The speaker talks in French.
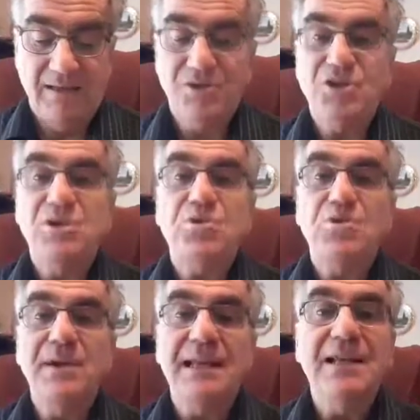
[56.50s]

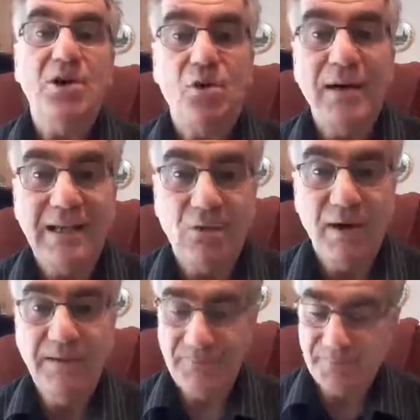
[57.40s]
Jésus, il est le roi des
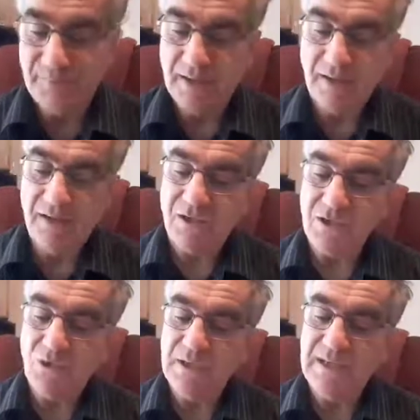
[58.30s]
rois
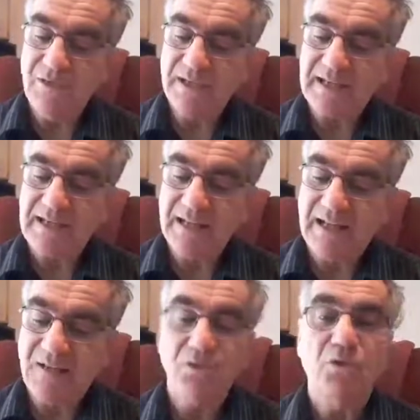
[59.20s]
lorsqu'on lit le verset
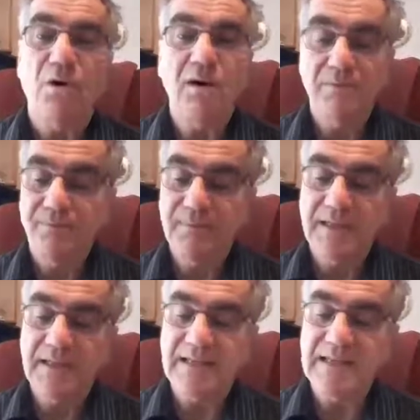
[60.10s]
33,
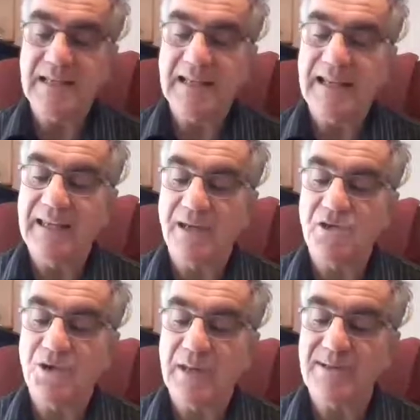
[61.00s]
il est dit, Il régnera
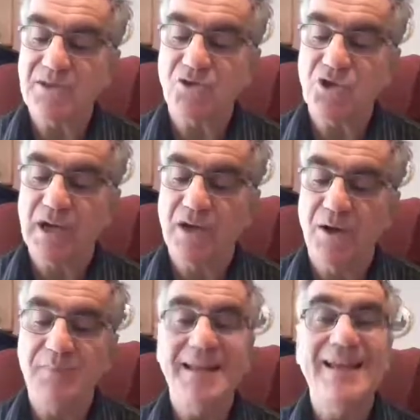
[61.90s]
sur la maison de
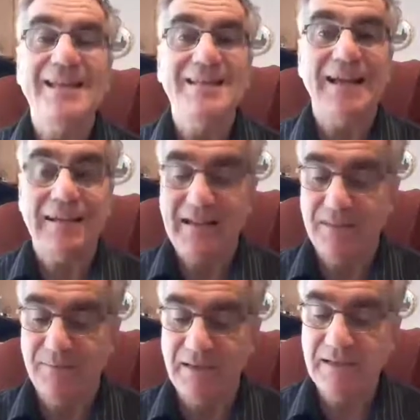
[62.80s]
Jacob
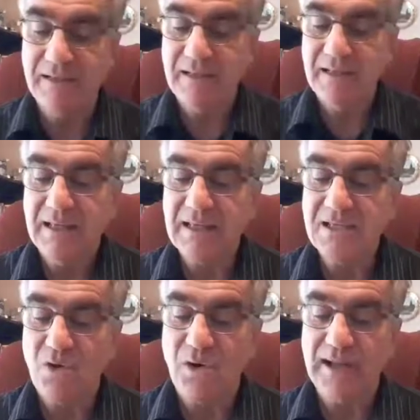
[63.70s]
éternellement et
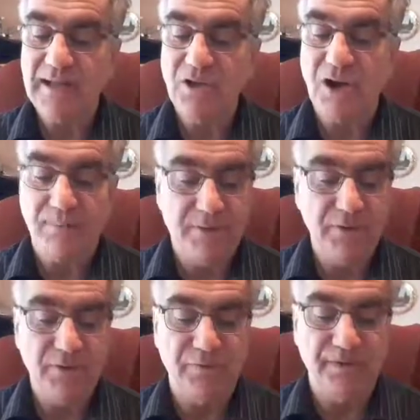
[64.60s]
son règne n'aura
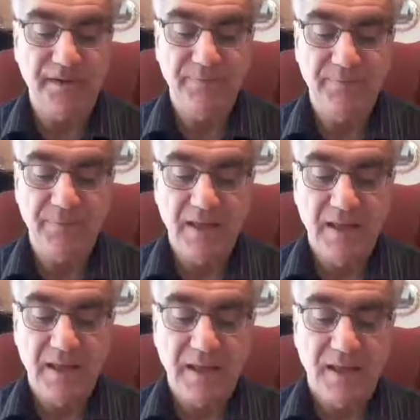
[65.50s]
pas de fin.
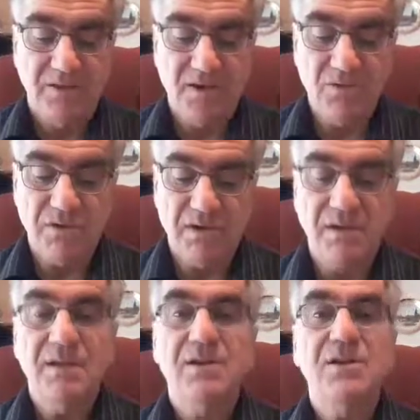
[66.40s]

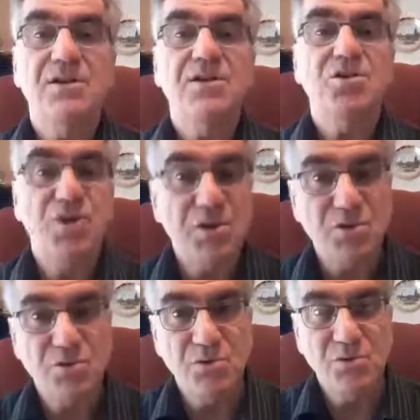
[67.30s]
Donc,
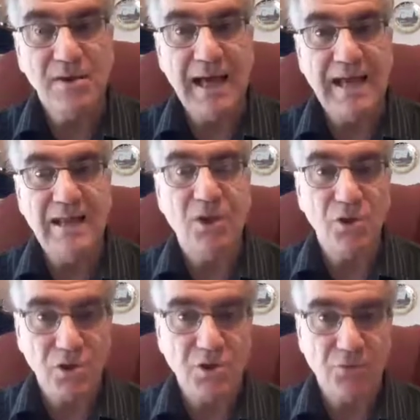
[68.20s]
Jésus allait
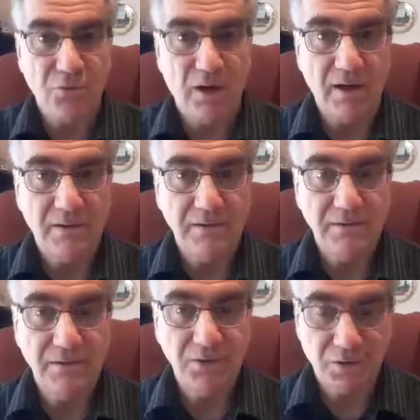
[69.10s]
recevoir
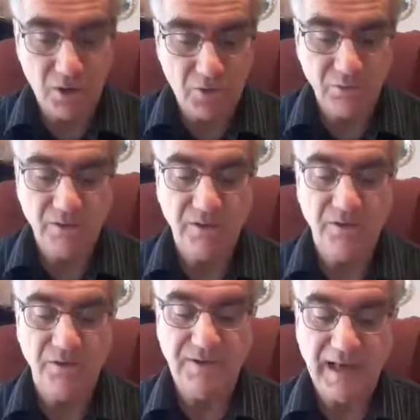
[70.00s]
le trône
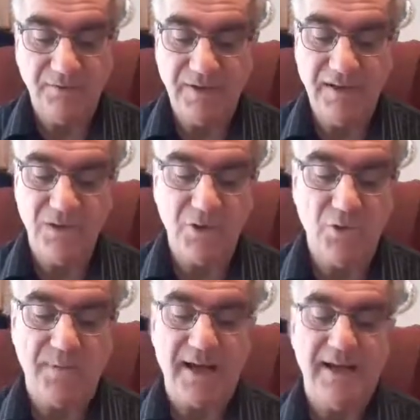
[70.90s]
de David,
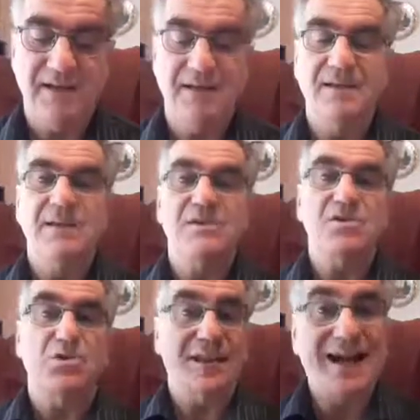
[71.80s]
son père,
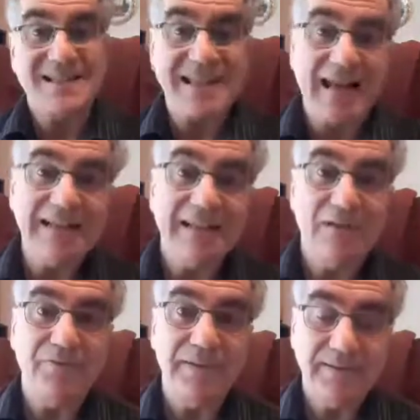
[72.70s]
son ancêtre
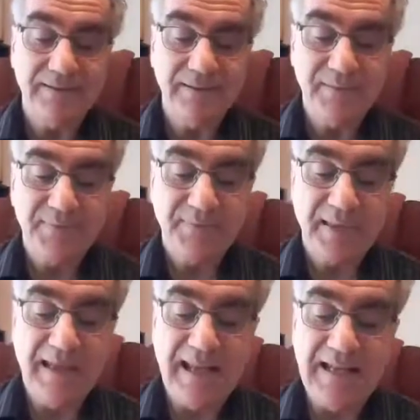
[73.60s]
en fait,
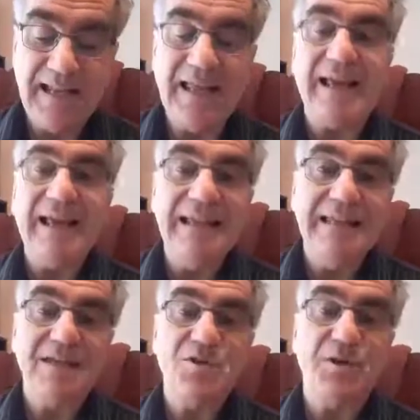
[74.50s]
et il allait
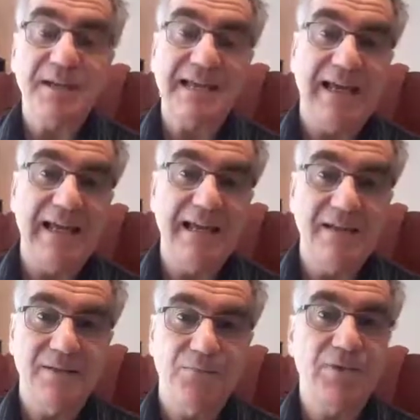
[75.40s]
régner sur
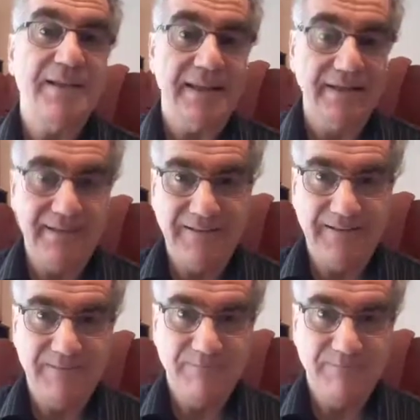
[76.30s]
Israël pour l'éternité.